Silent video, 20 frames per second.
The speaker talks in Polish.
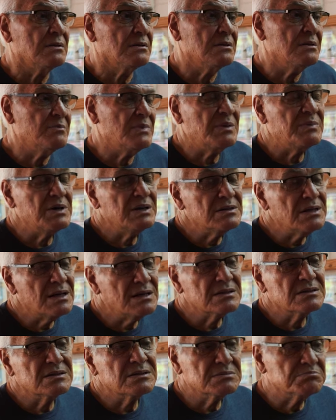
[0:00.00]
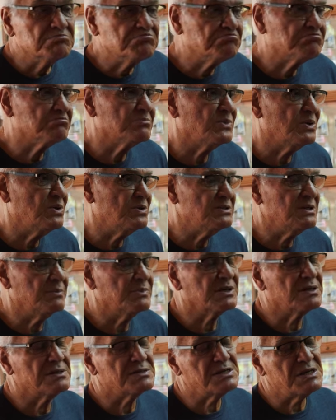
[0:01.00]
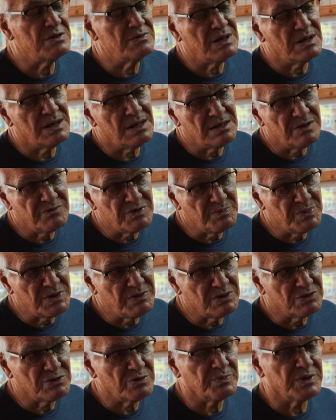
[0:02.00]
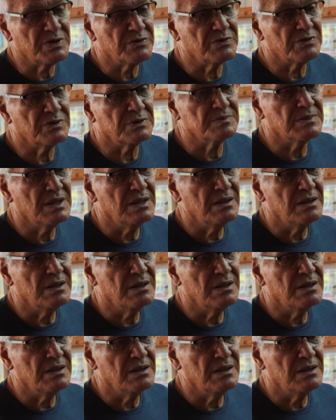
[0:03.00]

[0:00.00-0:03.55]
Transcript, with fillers: I mama tak nosem kręciła, ale wypiła to piwko.